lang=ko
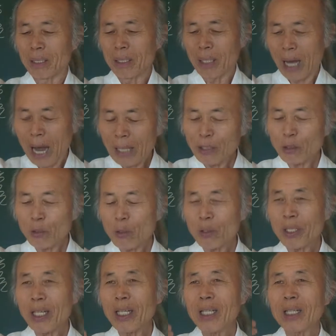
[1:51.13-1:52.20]

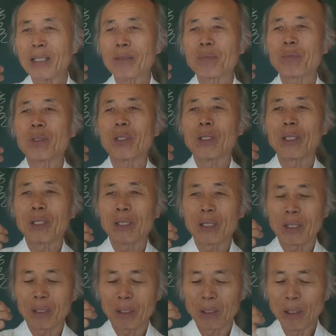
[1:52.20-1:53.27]
안쪽에
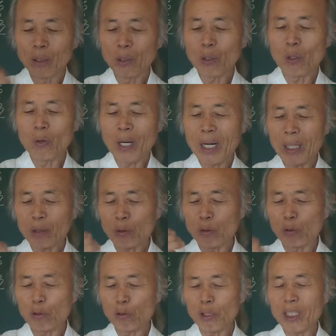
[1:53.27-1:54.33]
연도와
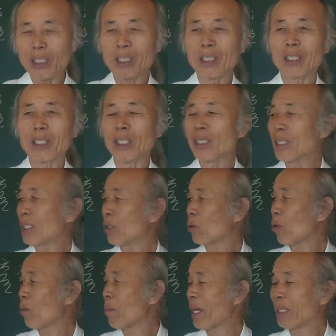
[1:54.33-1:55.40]
굴뚝이 있는
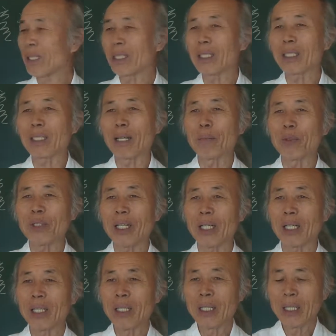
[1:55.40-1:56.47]
형식으로 만들기
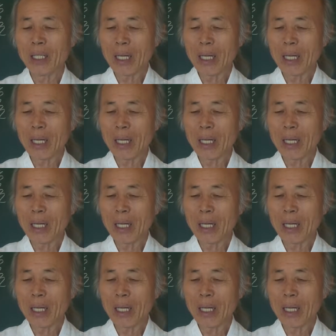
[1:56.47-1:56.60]
때문에